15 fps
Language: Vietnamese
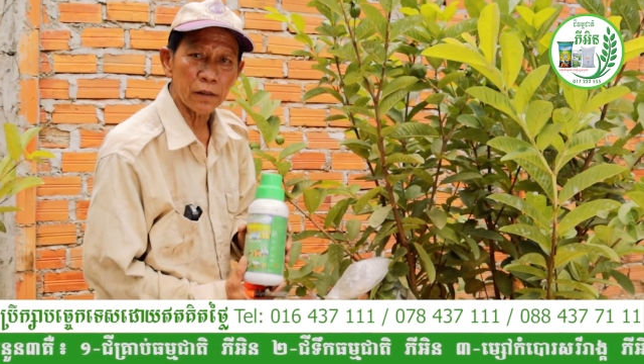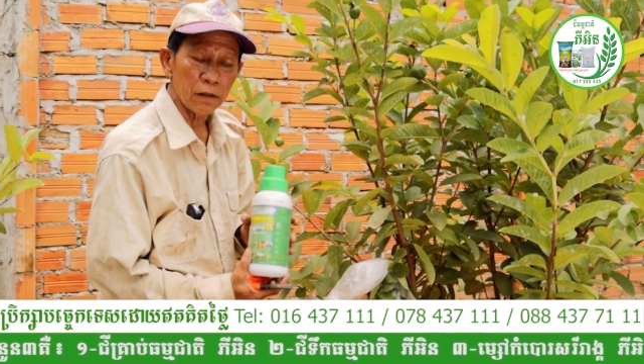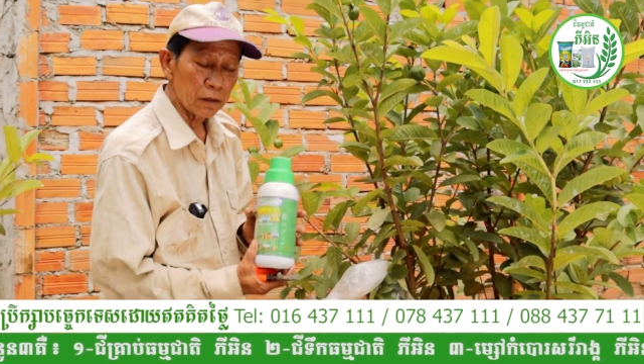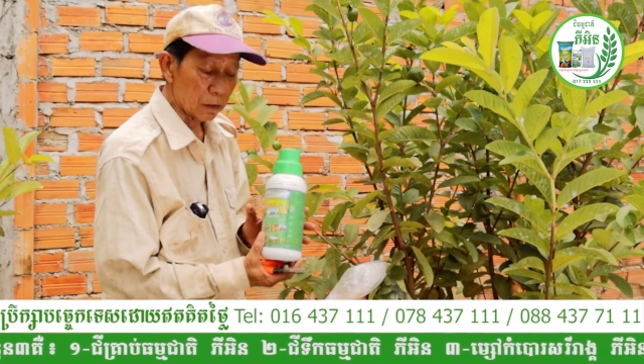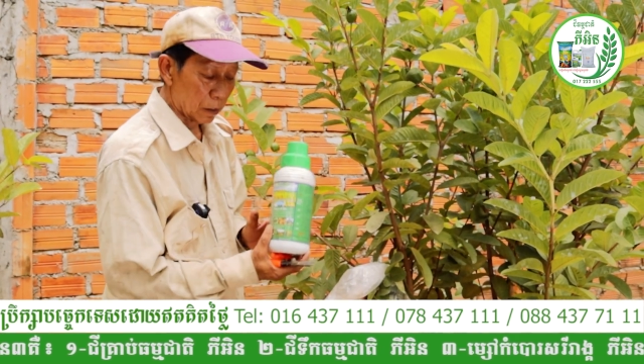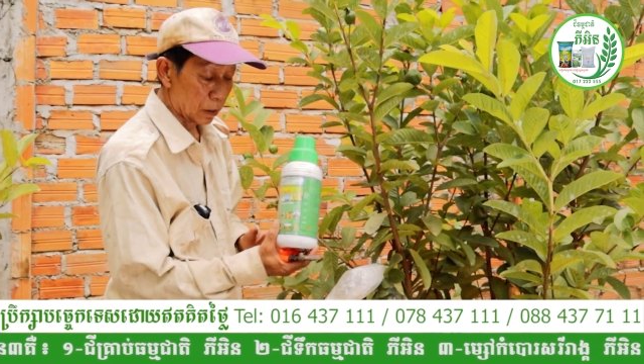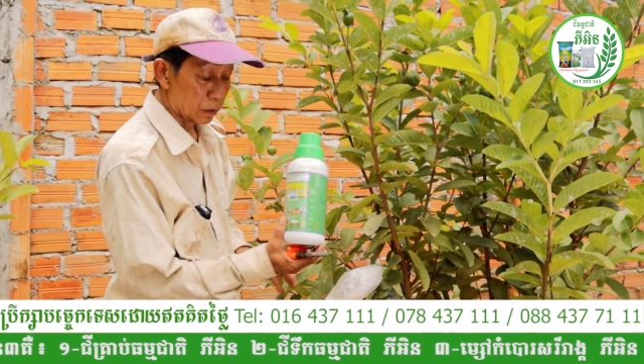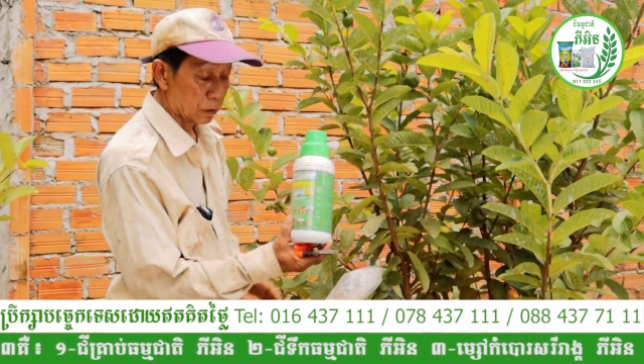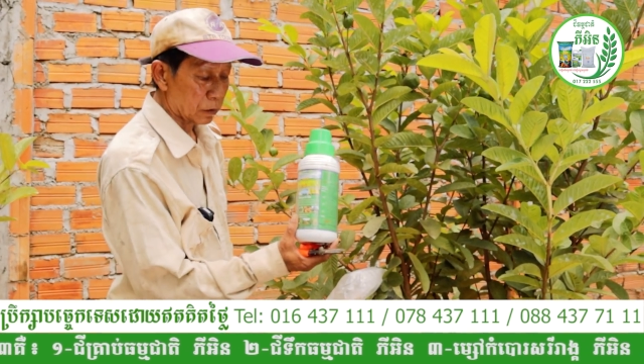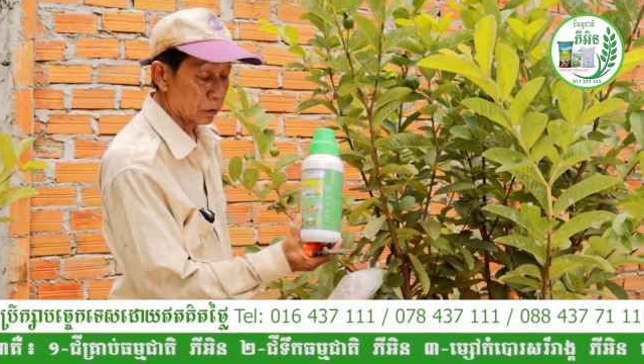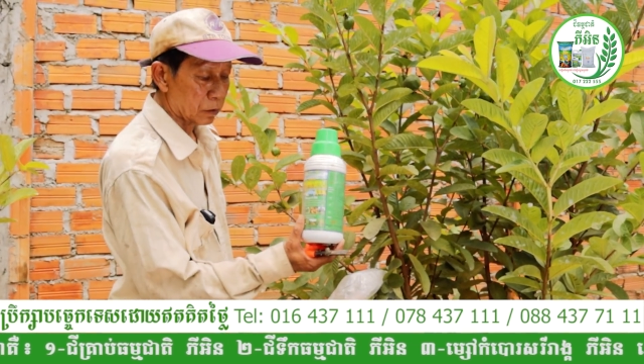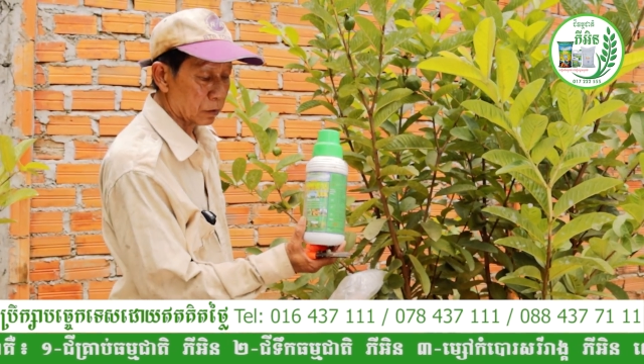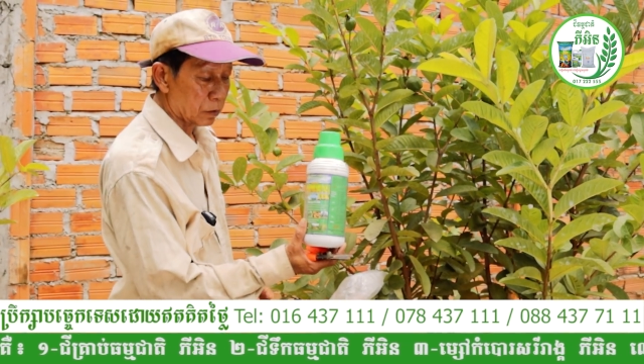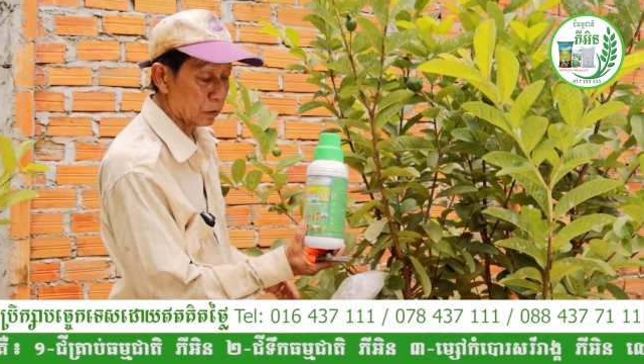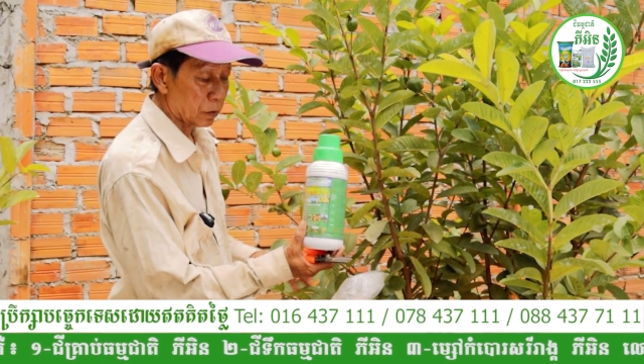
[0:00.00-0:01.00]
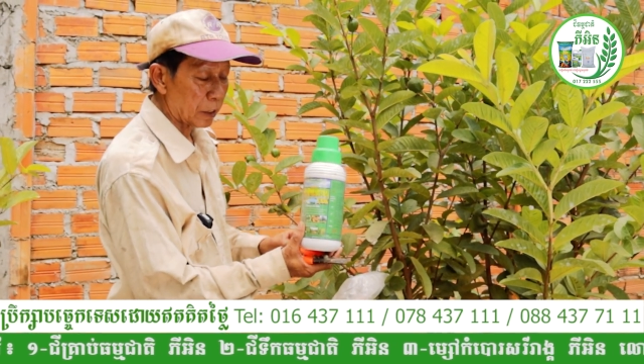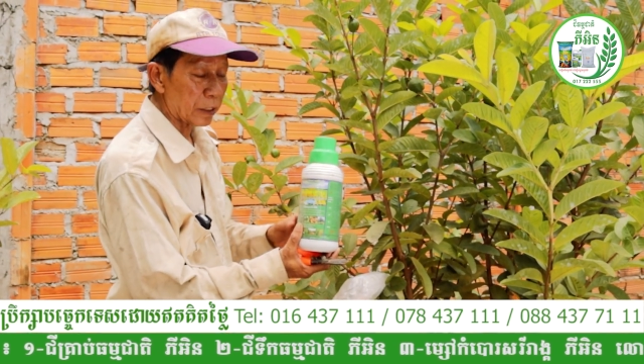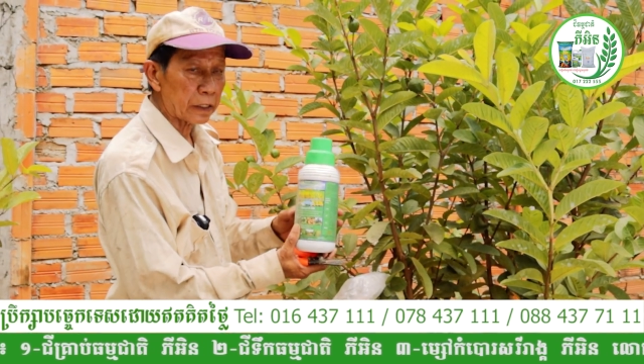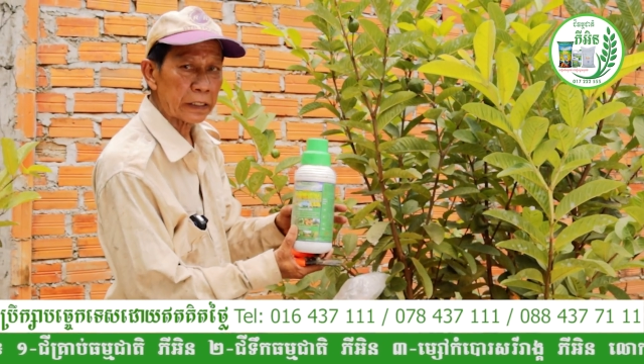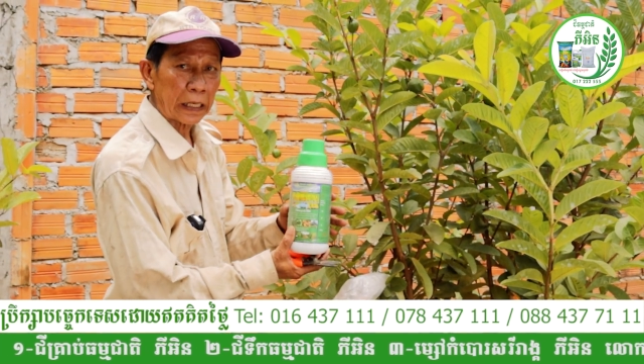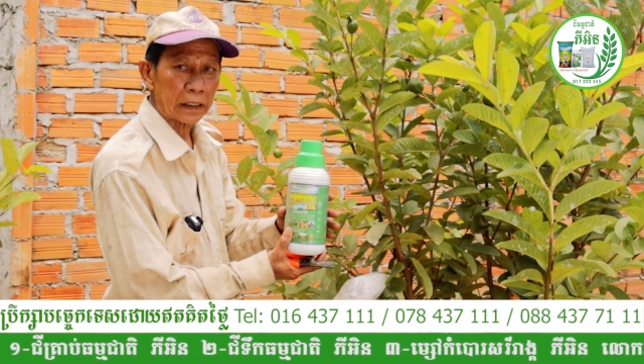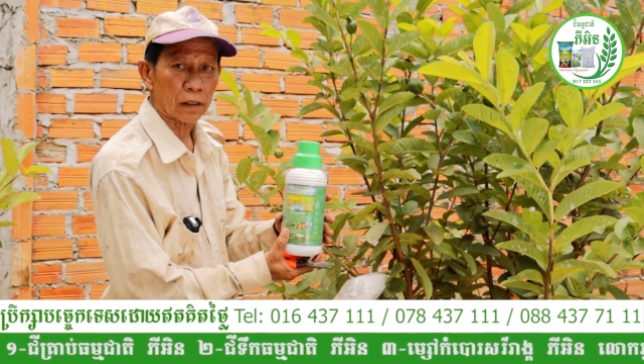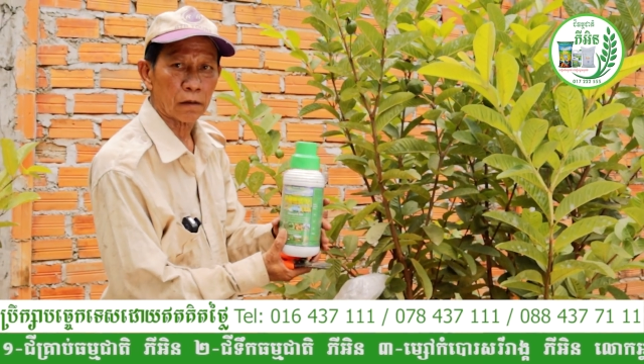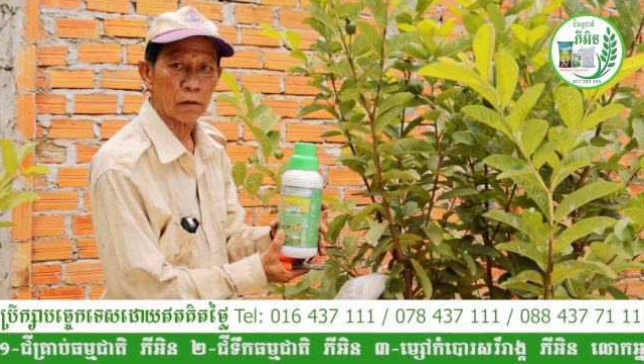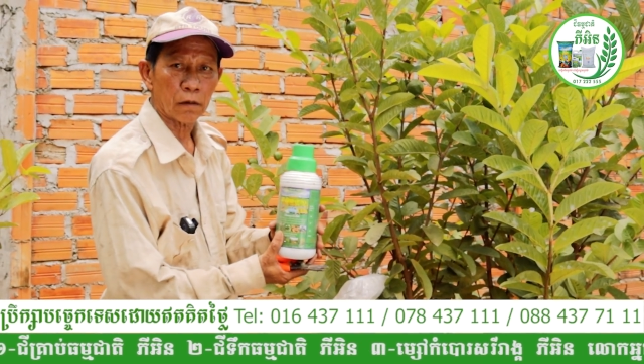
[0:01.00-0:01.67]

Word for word: nó cứ chi tức